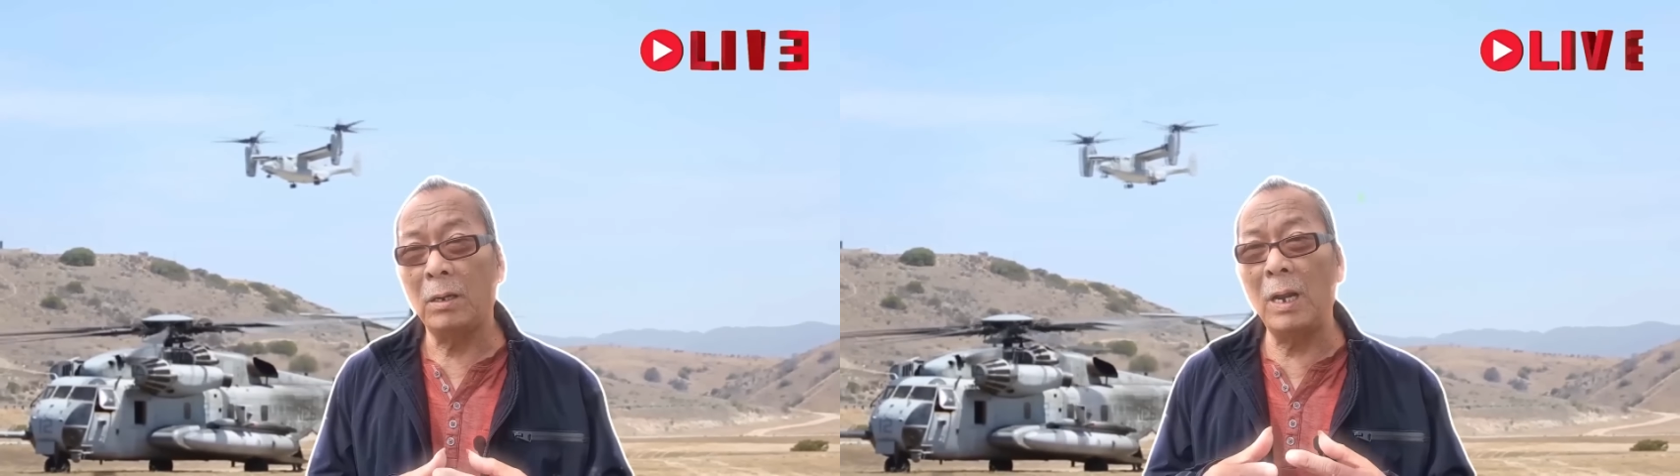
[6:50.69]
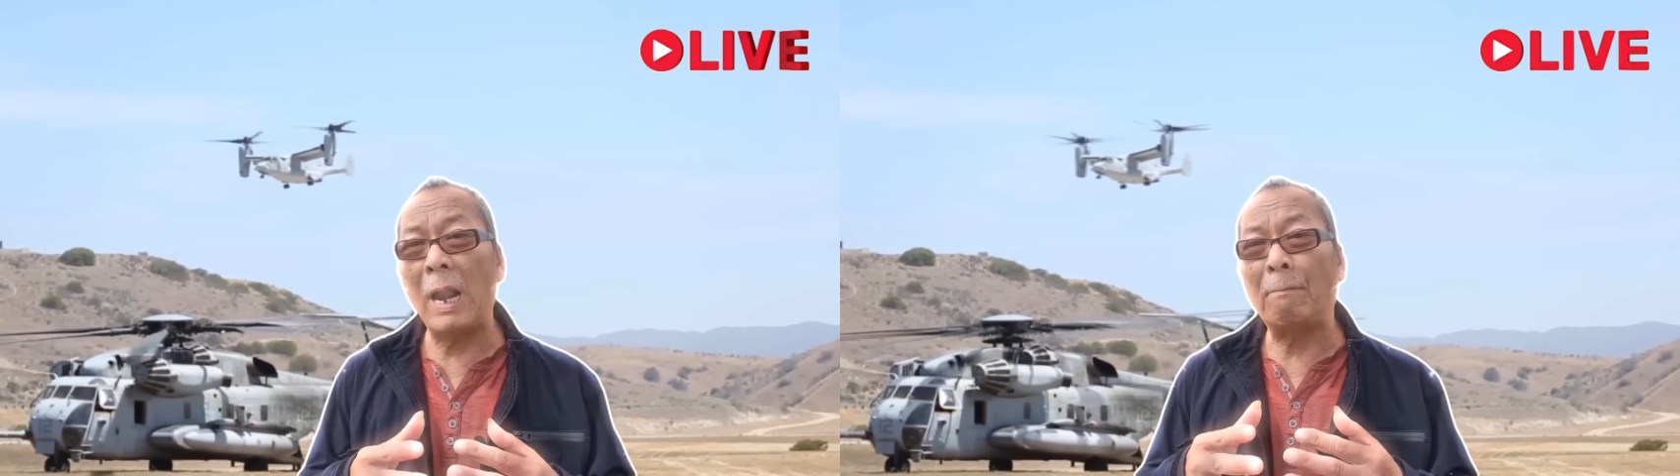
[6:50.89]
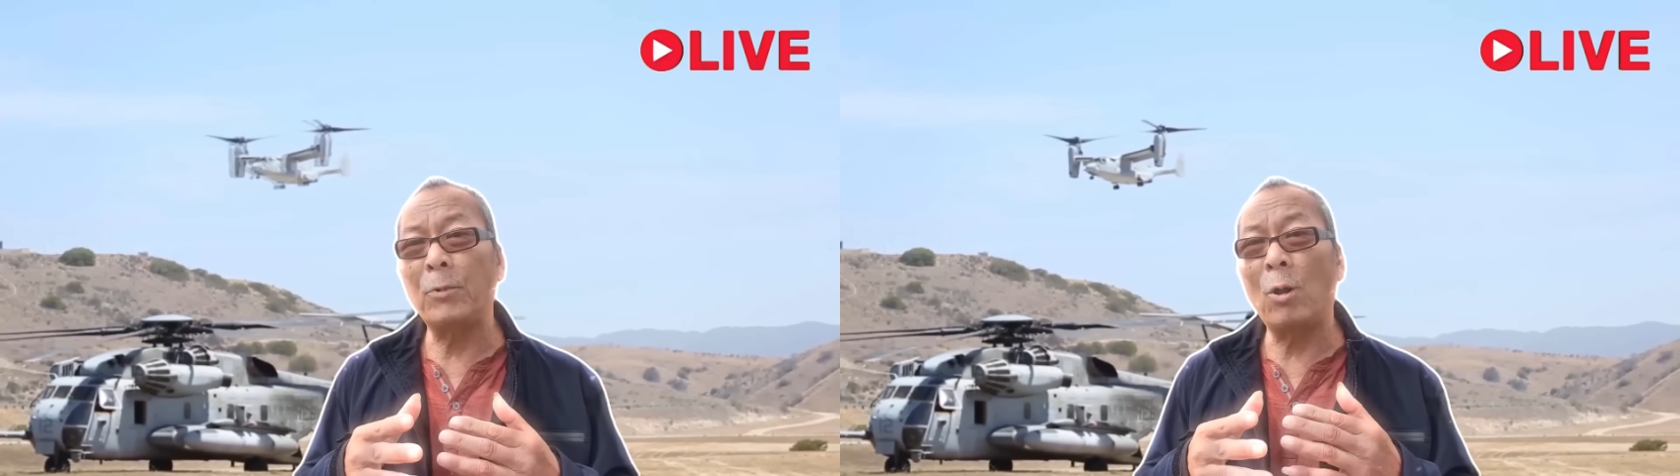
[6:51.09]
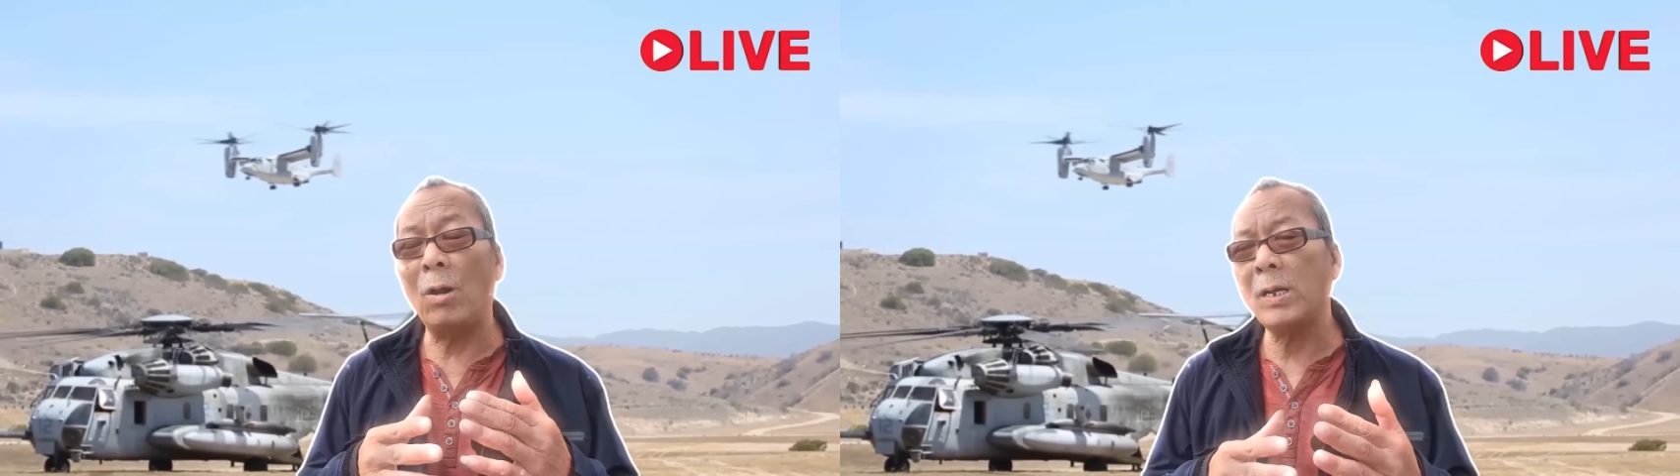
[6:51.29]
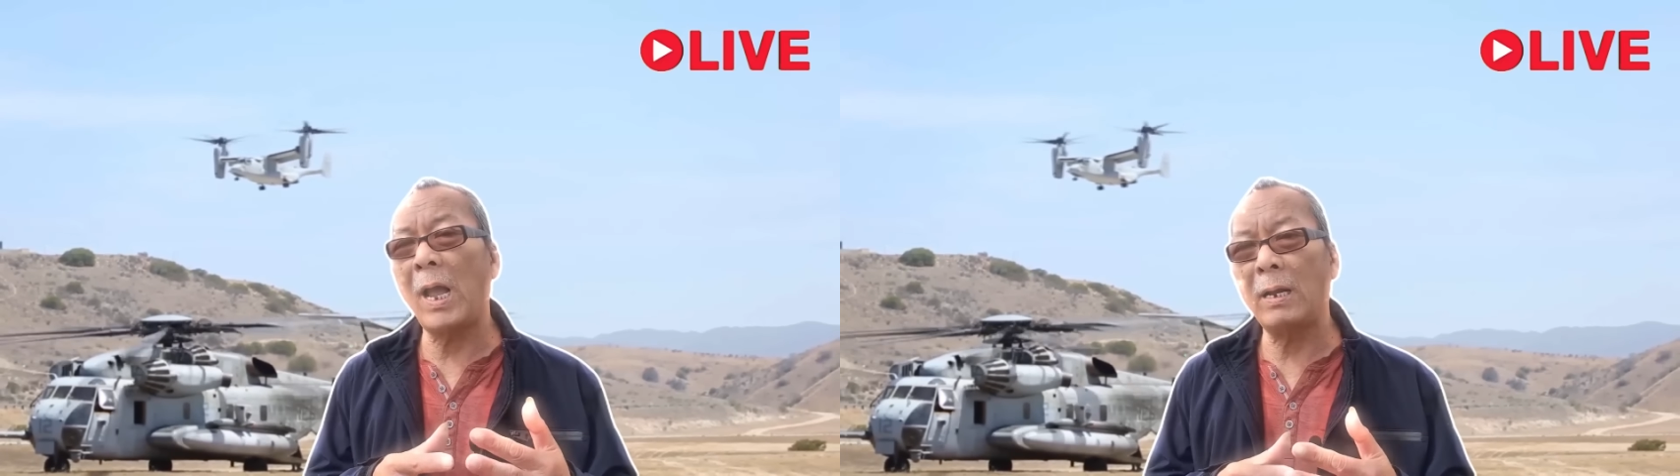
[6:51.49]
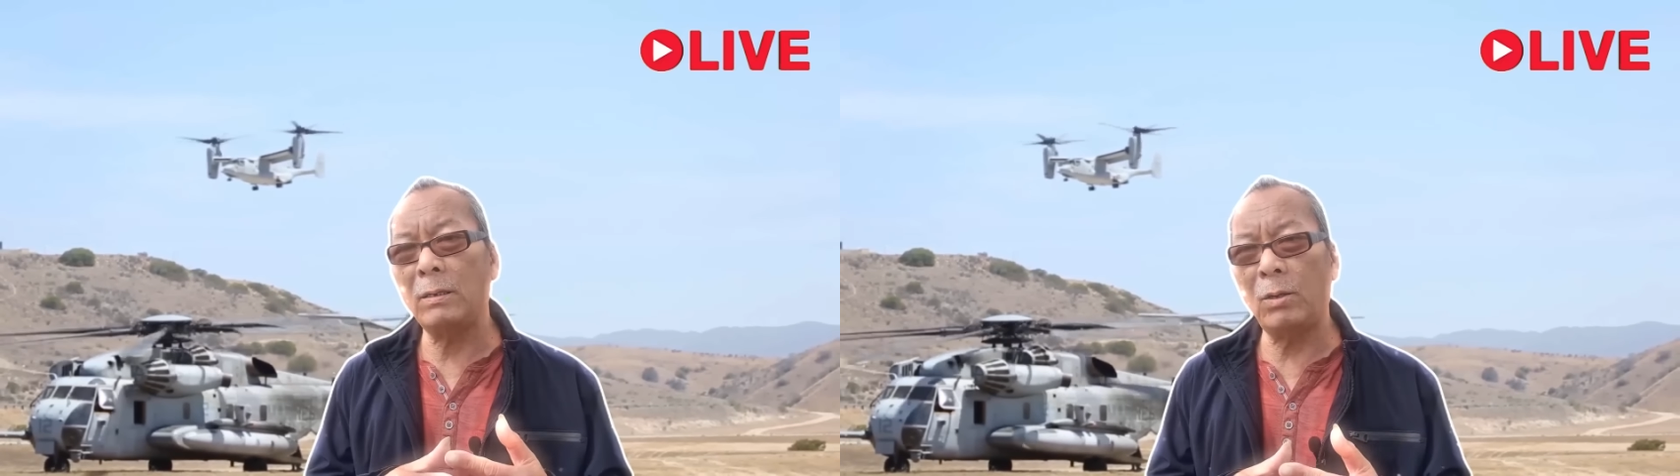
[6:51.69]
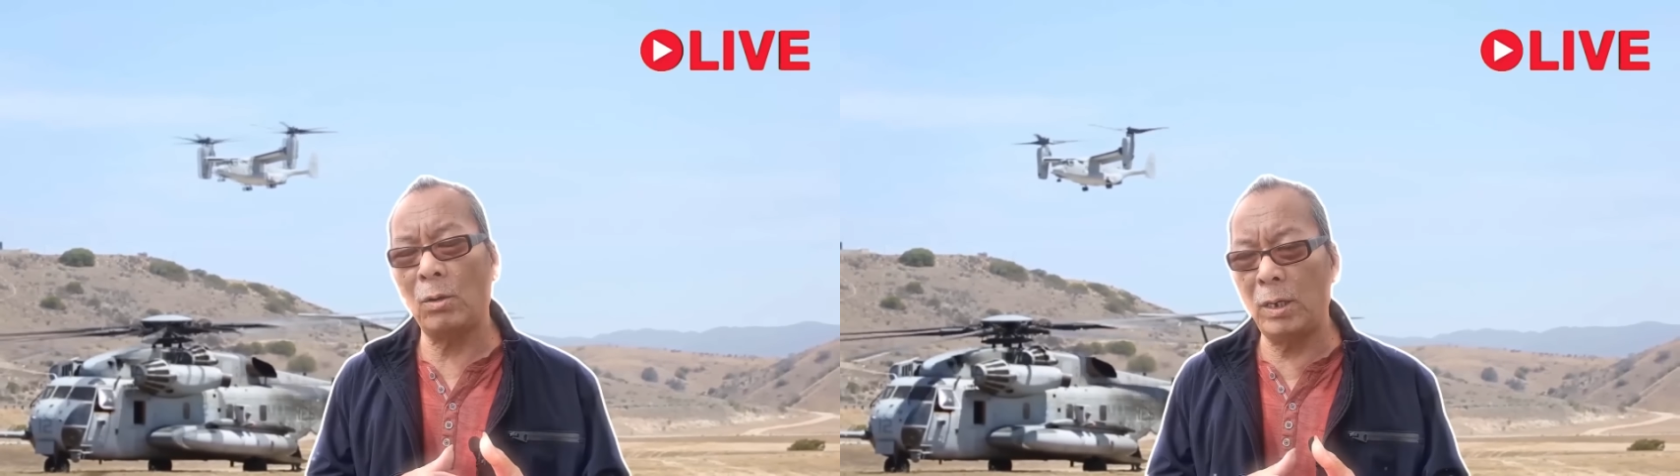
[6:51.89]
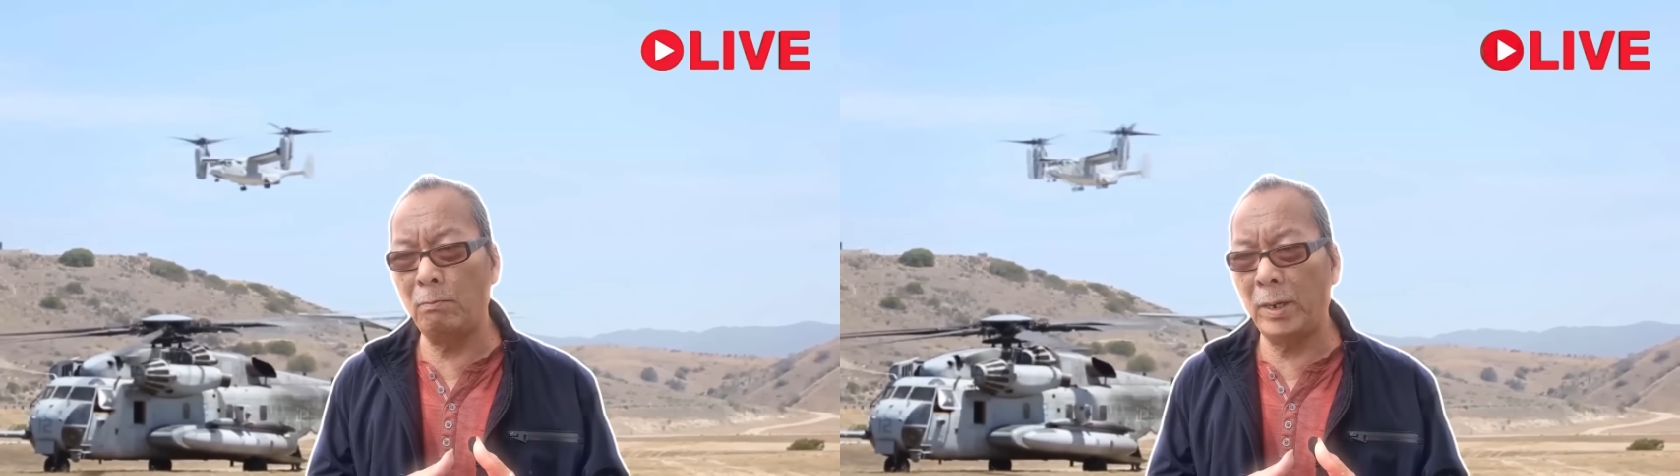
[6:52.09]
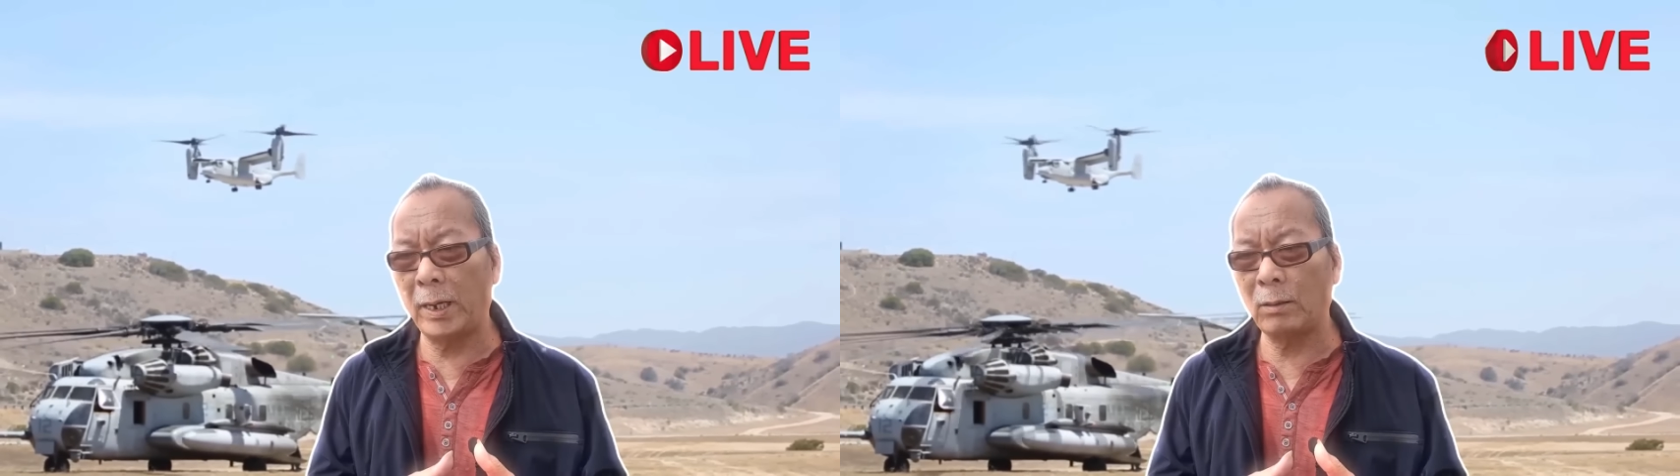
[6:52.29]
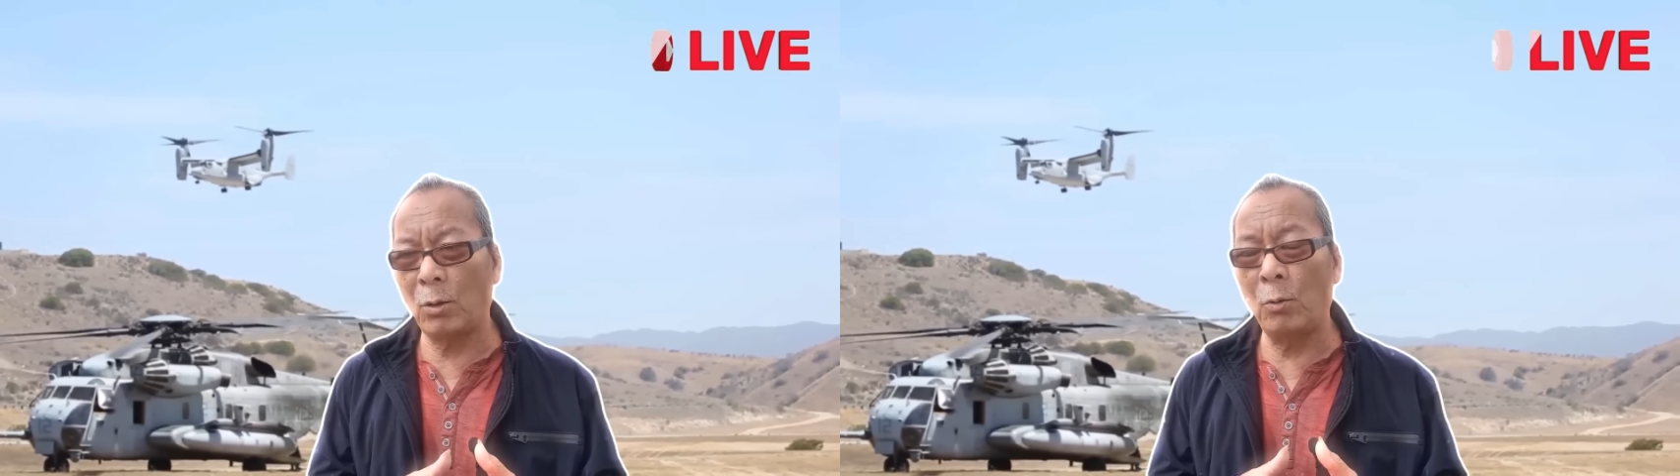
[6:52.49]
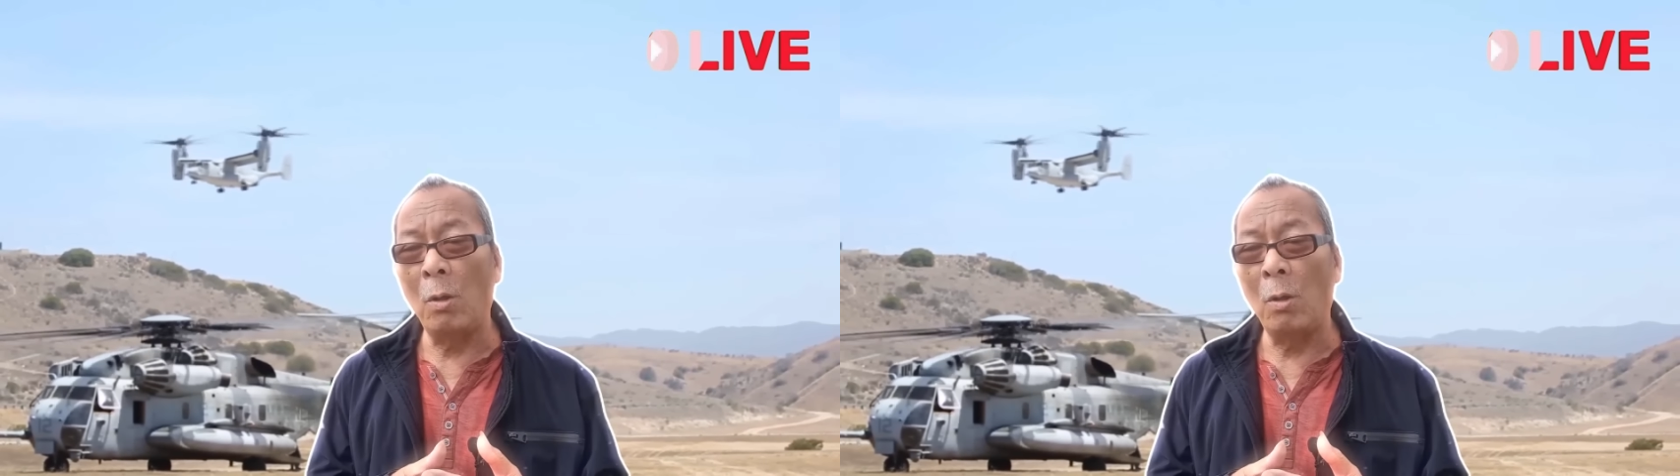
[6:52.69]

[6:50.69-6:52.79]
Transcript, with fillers: để làm khó khăn cho Liên minh NATO,